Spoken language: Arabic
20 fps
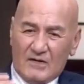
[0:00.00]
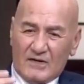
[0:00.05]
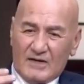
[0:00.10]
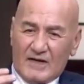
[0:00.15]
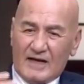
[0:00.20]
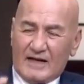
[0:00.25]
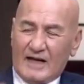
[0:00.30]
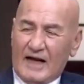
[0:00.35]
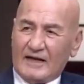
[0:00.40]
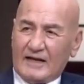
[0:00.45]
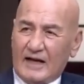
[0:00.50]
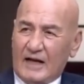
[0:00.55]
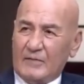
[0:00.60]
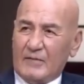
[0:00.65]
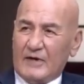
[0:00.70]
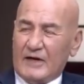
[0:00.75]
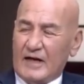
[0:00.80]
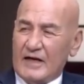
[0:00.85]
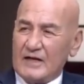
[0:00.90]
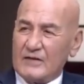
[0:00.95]
وازاي
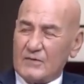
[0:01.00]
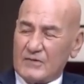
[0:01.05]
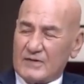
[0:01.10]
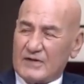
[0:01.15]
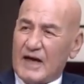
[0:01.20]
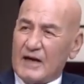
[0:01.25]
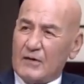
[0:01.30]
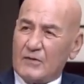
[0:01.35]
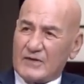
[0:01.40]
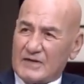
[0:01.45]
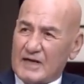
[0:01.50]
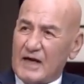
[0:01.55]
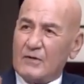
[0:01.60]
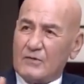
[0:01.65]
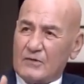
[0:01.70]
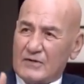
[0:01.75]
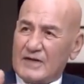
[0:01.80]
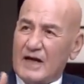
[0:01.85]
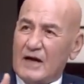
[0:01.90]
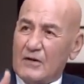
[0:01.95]
تحترم الناس وازاي وازاي
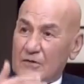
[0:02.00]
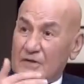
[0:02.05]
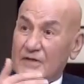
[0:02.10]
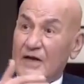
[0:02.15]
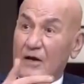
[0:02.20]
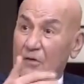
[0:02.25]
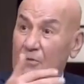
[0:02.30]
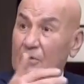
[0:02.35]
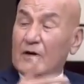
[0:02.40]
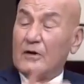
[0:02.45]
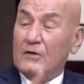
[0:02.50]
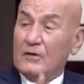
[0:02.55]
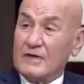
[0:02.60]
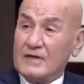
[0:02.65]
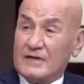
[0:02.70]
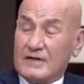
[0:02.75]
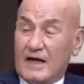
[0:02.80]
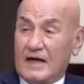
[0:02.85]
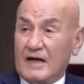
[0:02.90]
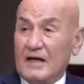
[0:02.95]
وازاي وازاي ومليون
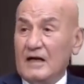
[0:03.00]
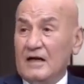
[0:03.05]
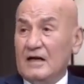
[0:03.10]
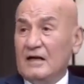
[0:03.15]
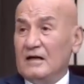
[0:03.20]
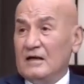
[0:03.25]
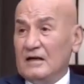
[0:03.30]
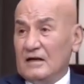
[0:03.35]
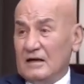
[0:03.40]
ازاي